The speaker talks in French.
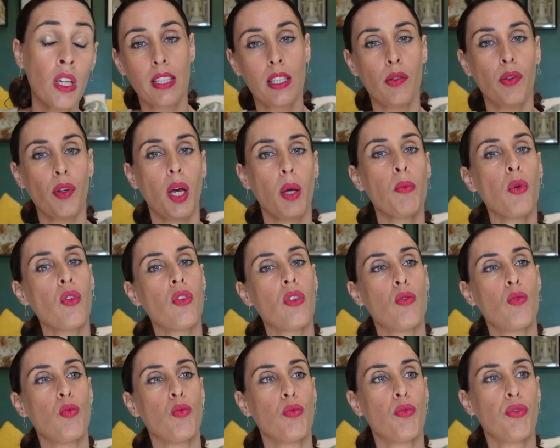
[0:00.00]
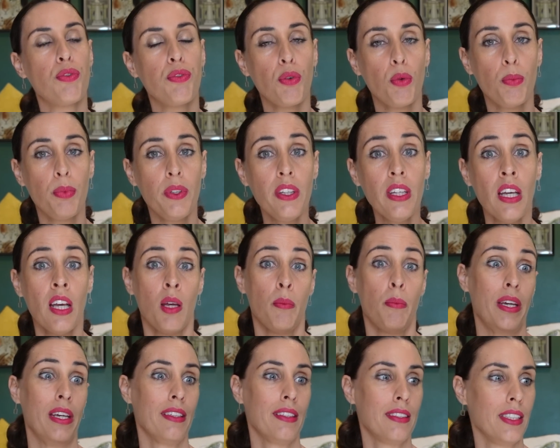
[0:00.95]
Si vraiment c'est une phobie,
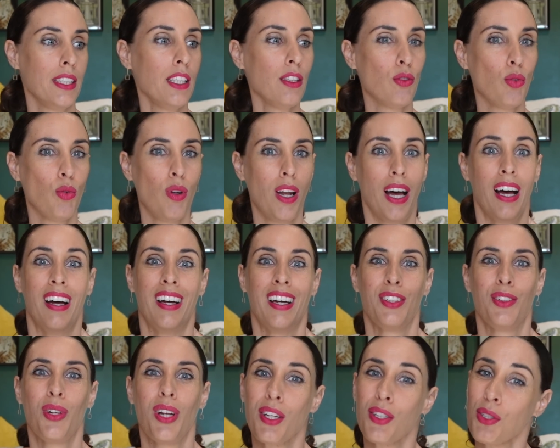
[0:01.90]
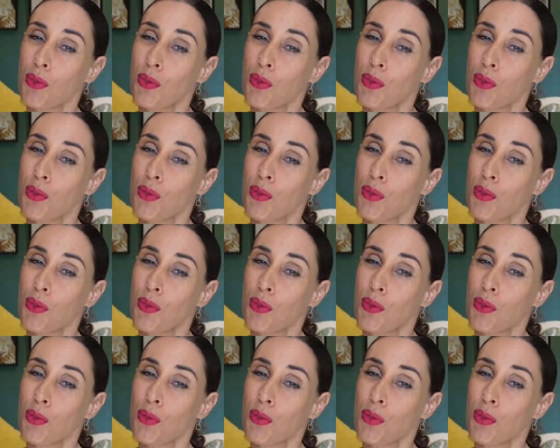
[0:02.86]
bah, essayez de la,